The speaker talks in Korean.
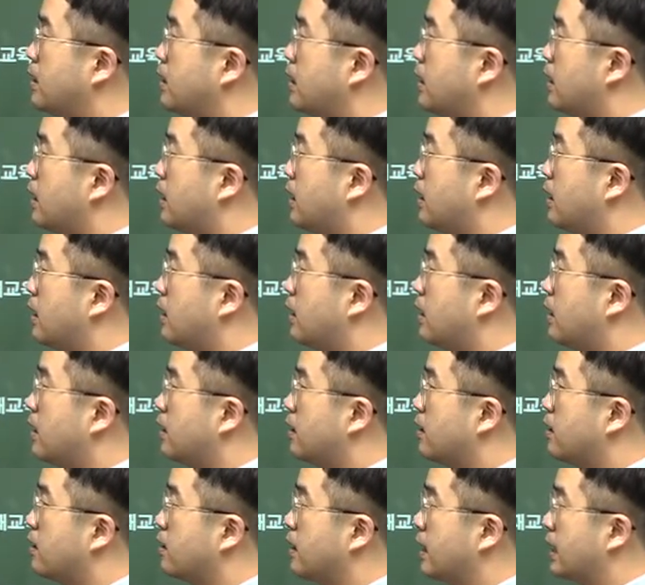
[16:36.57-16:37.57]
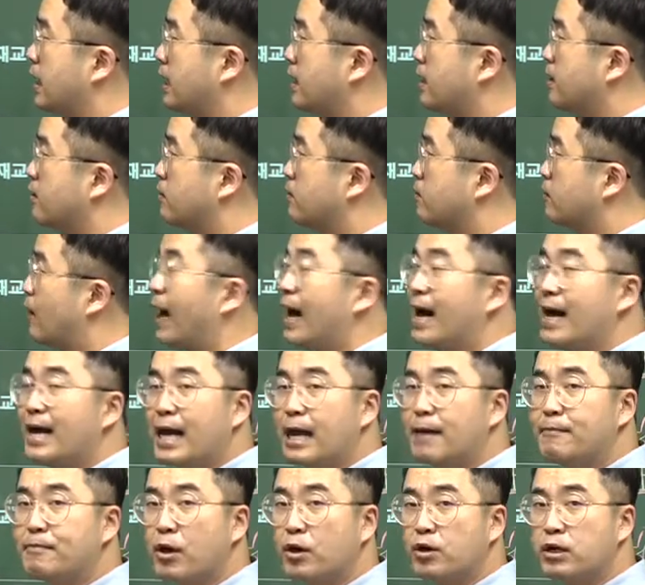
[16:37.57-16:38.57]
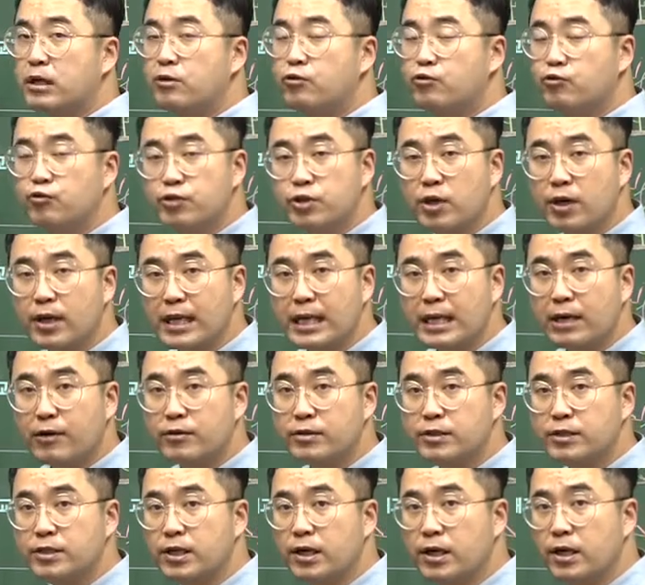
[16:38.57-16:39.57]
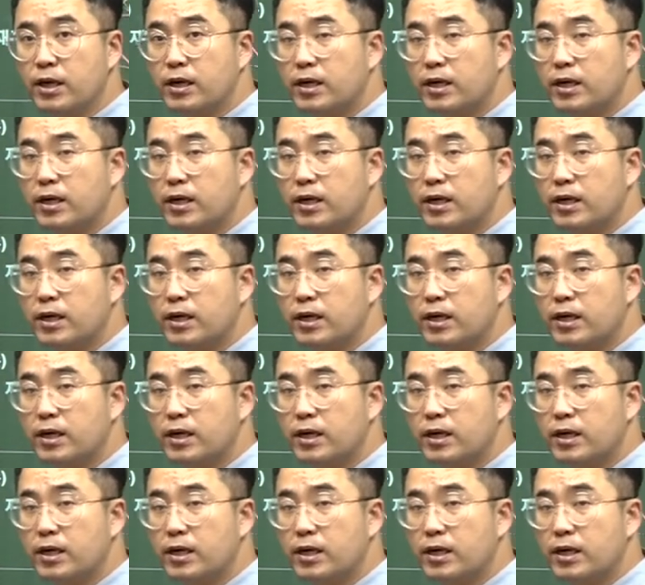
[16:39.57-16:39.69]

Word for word: 어, 왕의 별을 규성이라거든요.